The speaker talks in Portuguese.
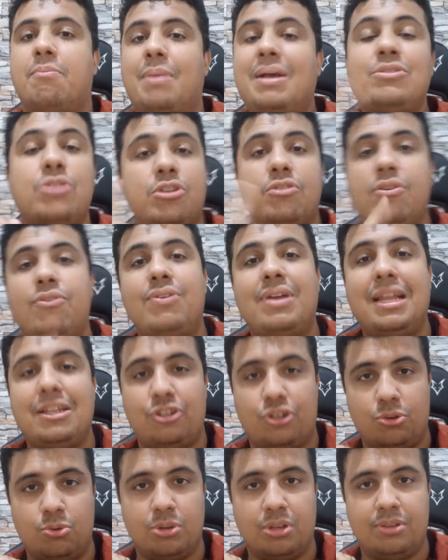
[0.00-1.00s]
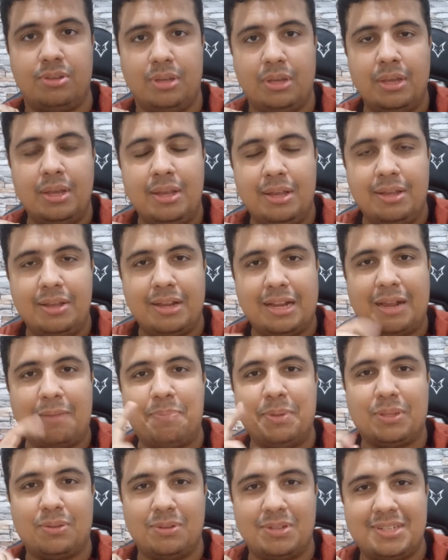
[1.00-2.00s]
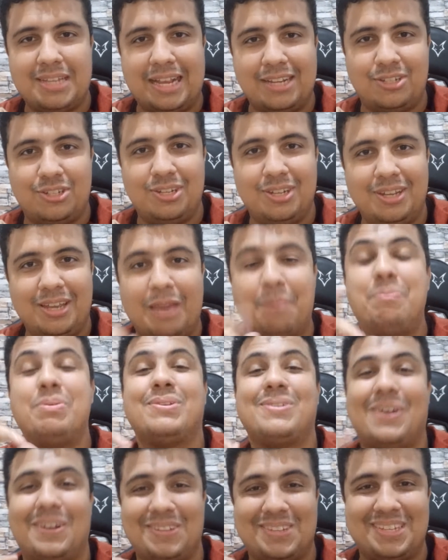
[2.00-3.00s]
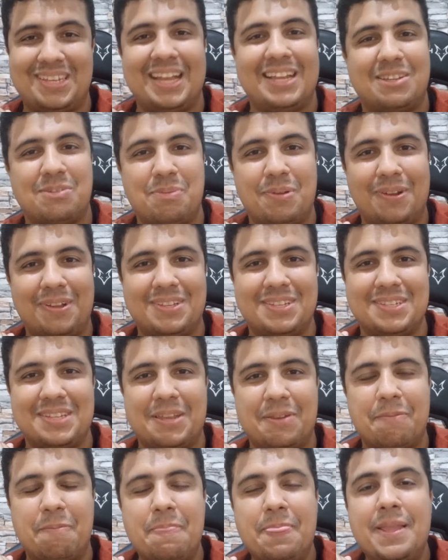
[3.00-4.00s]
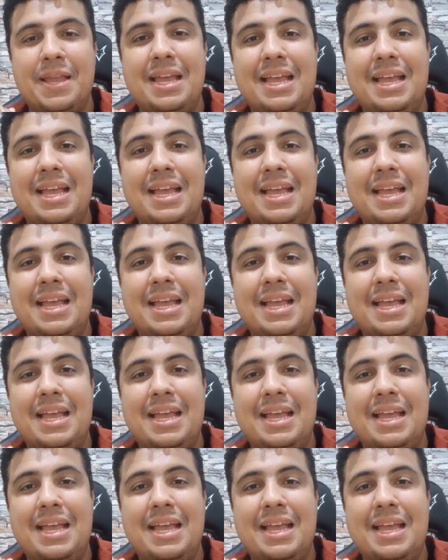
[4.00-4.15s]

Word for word: Mas hoje eu vou falar de Hulk, capítulo 7, episódio 7, melhor dizendo.